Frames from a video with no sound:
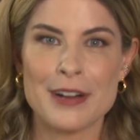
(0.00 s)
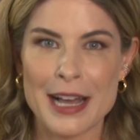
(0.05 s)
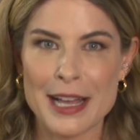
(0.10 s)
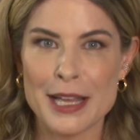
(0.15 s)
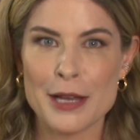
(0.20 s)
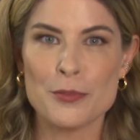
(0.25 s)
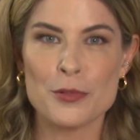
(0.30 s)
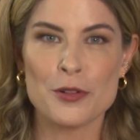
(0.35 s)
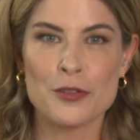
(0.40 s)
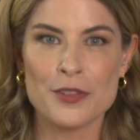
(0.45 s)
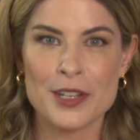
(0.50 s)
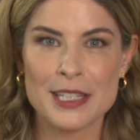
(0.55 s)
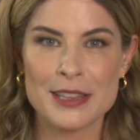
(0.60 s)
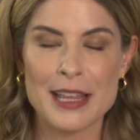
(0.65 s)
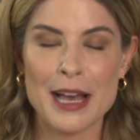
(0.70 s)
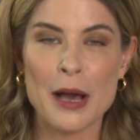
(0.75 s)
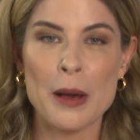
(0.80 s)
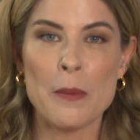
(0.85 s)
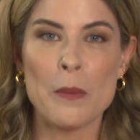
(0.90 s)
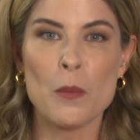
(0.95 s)
vai
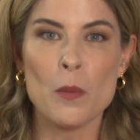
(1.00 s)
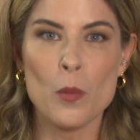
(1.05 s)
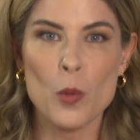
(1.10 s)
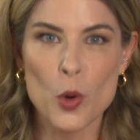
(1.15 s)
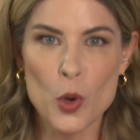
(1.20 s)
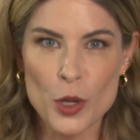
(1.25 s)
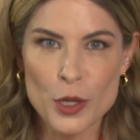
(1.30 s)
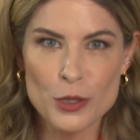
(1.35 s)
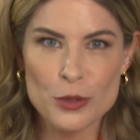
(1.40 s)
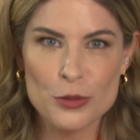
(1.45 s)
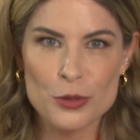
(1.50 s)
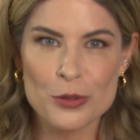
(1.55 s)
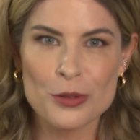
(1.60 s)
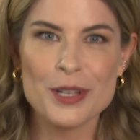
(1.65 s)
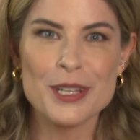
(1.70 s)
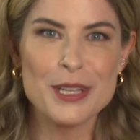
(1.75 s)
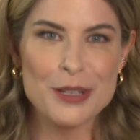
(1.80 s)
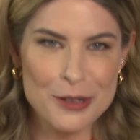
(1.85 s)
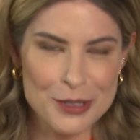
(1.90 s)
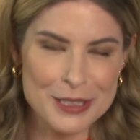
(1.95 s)
aproveitar muito
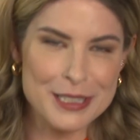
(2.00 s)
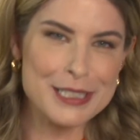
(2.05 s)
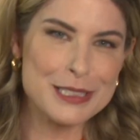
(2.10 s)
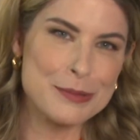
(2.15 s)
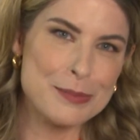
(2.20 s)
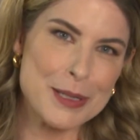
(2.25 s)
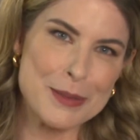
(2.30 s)
em outras